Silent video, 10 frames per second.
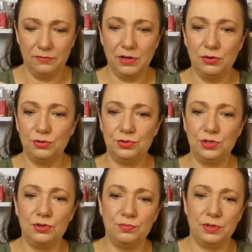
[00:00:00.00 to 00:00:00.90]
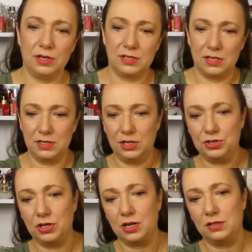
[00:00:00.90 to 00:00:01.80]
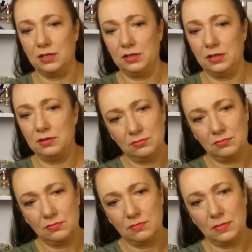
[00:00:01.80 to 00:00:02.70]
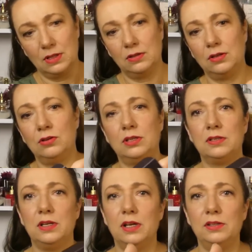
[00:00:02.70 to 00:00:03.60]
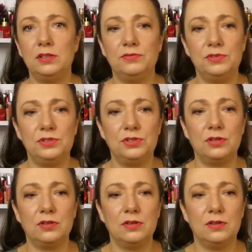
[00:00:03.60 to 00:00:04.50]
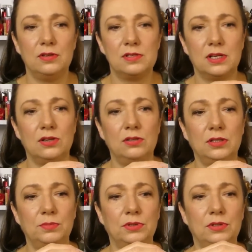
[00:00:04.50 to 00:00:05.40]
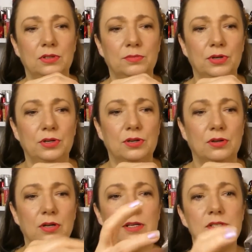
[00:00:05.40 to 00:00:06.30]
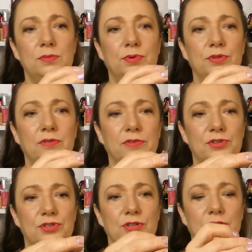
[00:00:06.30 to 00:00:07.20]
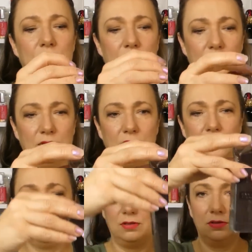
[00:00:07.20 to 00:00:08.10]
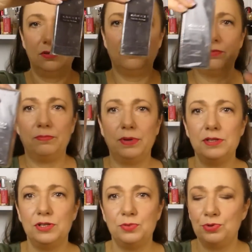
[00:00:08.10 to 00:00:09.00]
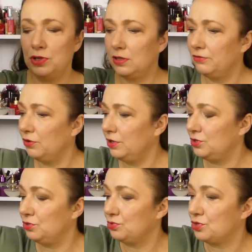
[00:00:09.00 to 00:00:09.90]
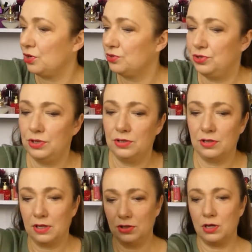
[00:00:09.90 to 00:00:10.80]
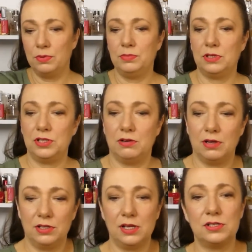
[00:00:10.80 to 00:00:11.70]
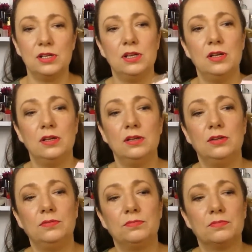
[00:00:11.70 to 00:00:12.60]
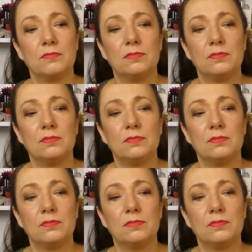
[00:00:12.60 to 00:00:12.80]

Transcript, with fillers: wielu ludzi lubi recenzje i czeka na nie. Dlatego tak niechętnie, widzicie, zaglądam do tych moich kolekcji, ponieważ prędzej czy później ta folia się uszkodzi, a tego bym nie chciała. I teraz ym,